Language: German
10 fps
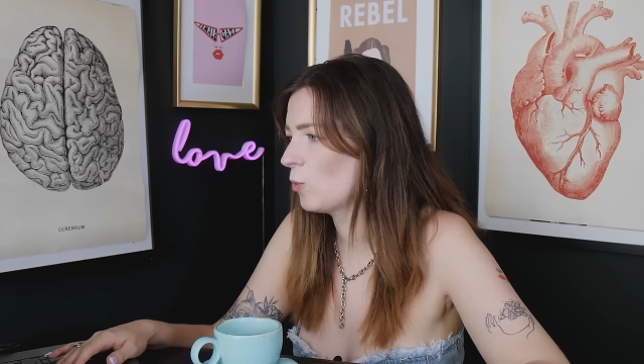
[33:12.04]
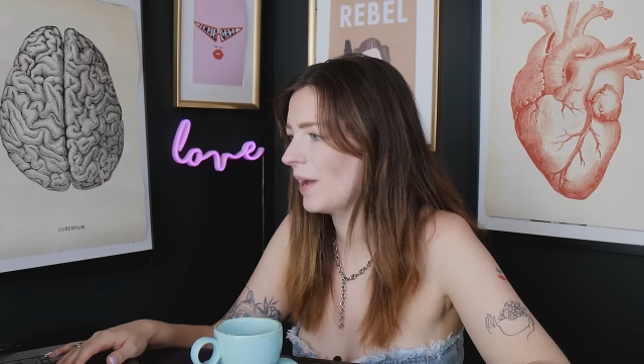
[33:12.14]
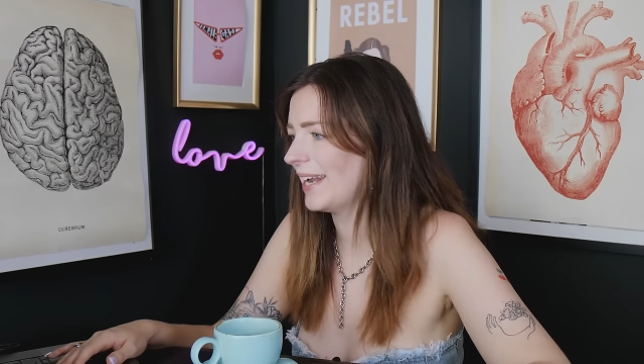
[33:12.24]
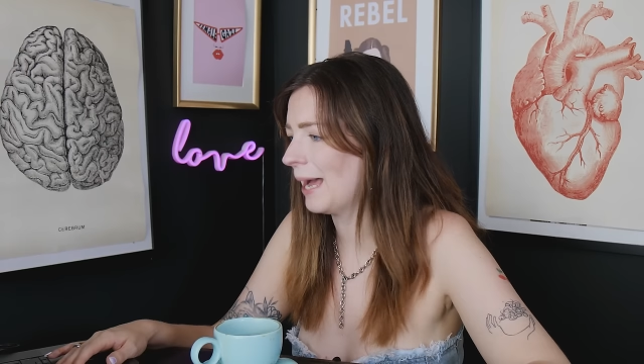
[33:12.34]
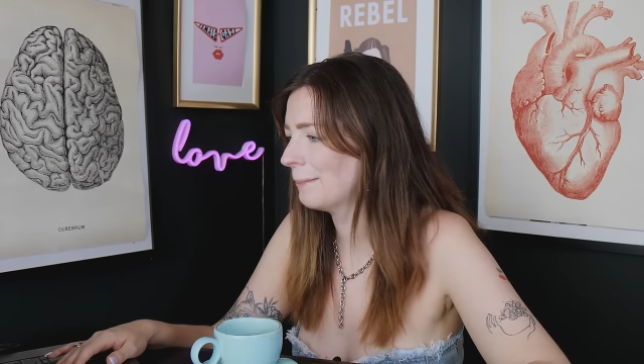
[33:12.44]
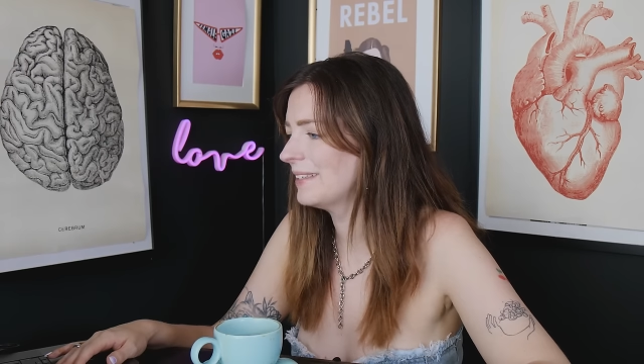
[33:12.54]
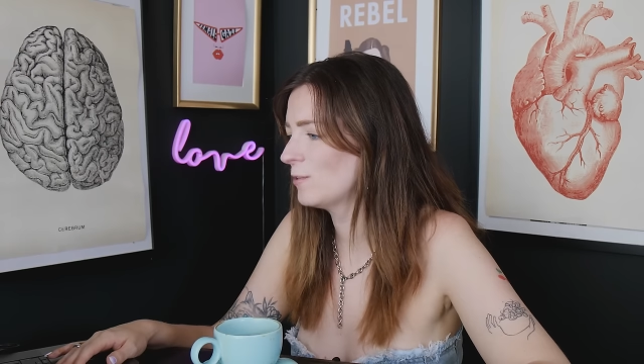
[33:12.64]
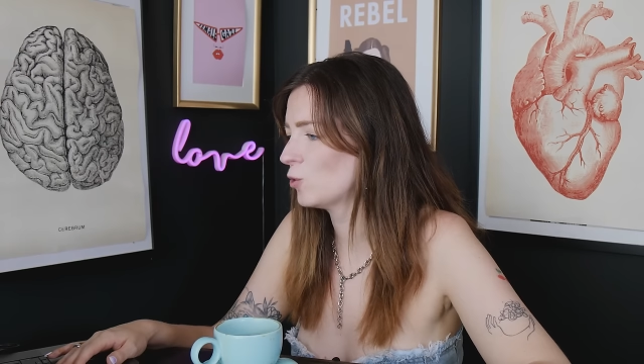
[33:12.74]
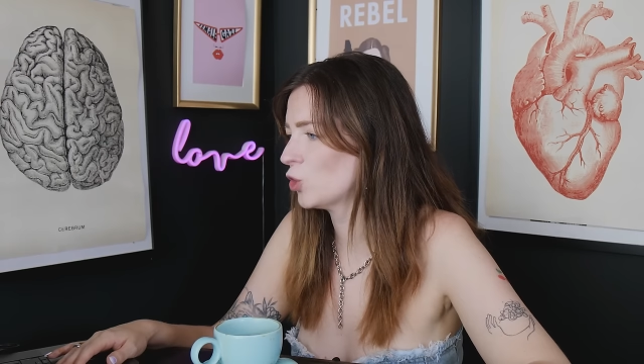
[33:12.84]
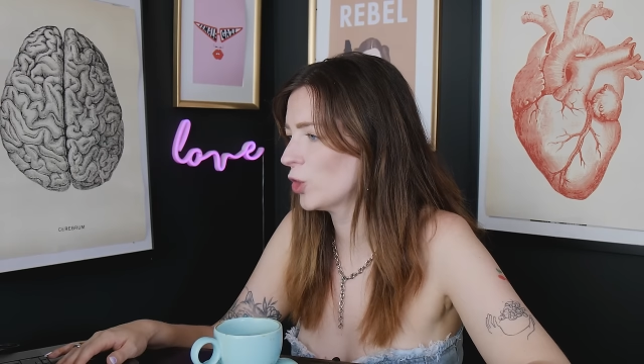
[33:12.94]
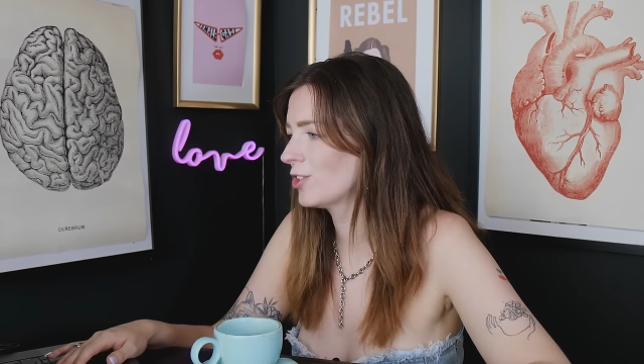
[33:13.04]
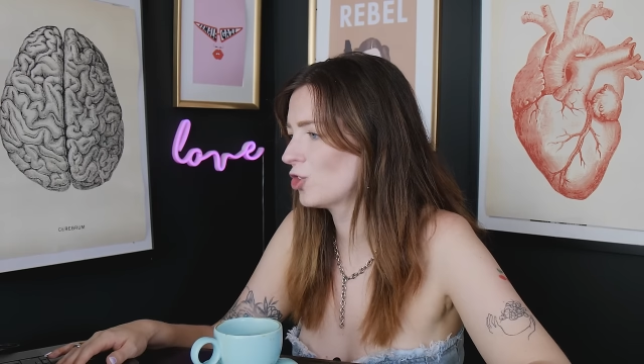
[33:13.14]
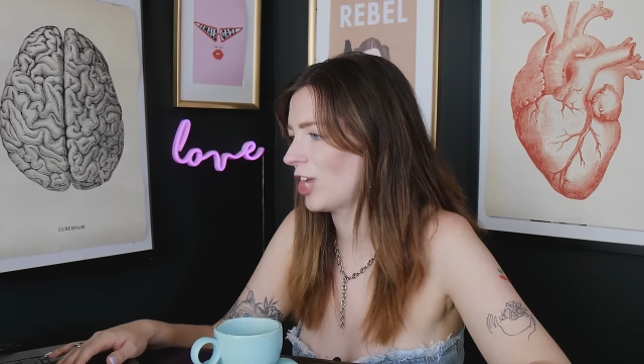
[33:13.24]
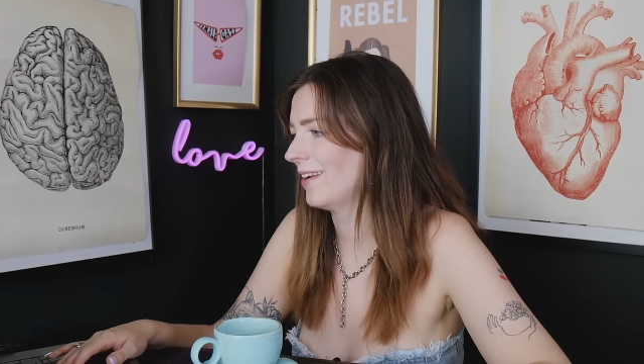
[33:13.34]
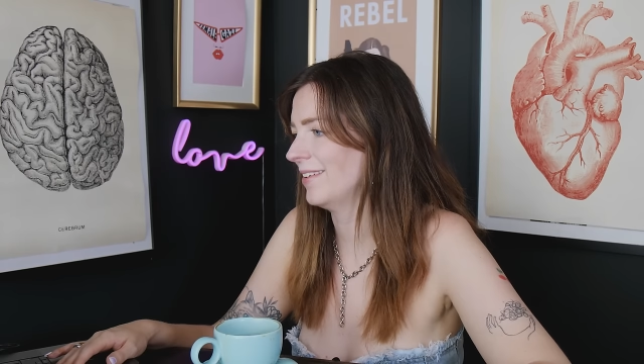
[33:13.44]
Guck mal, da haben die so ein schönes
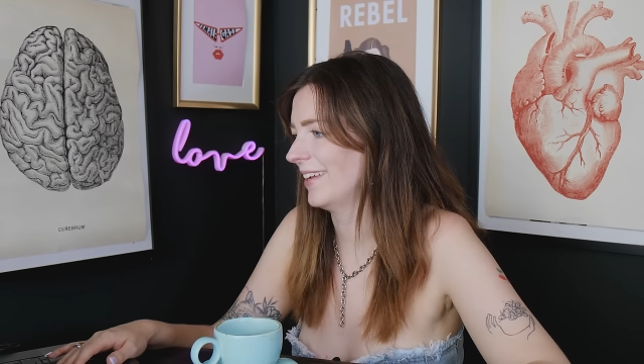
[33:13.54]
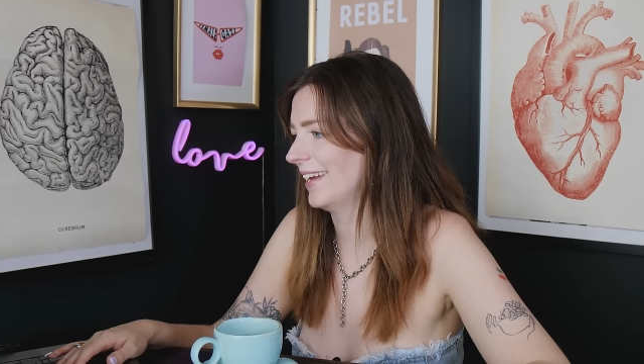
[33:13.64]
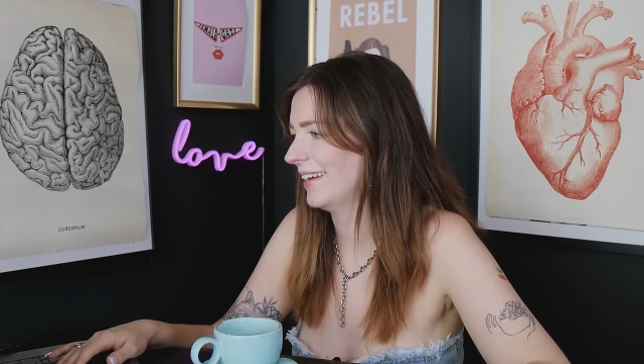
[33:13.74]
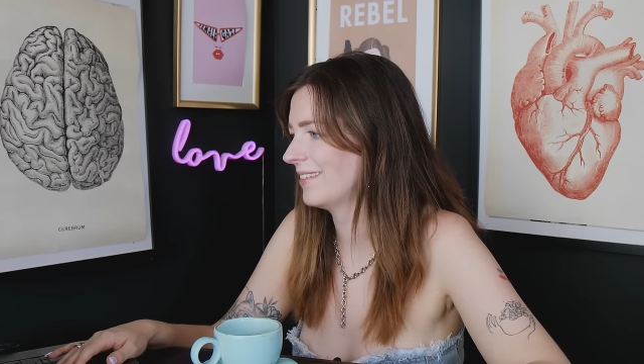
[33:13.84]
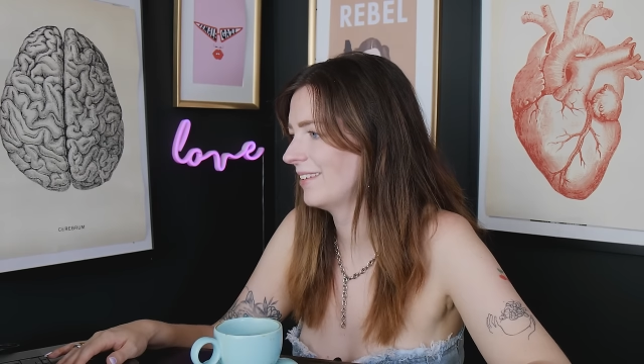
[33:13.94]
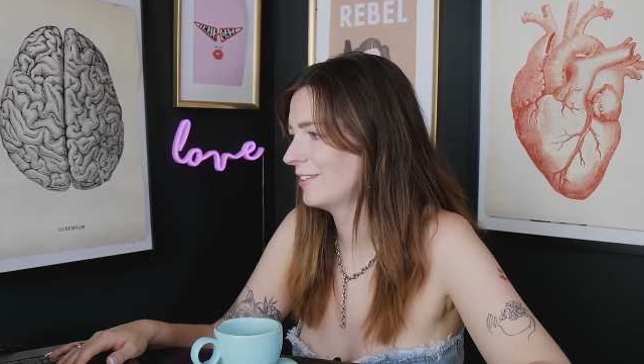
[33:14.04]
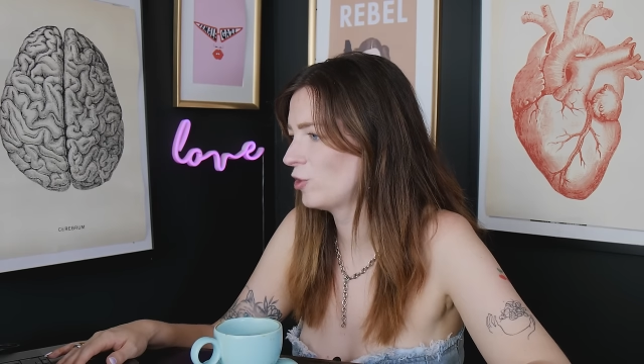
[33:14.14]
Stranddate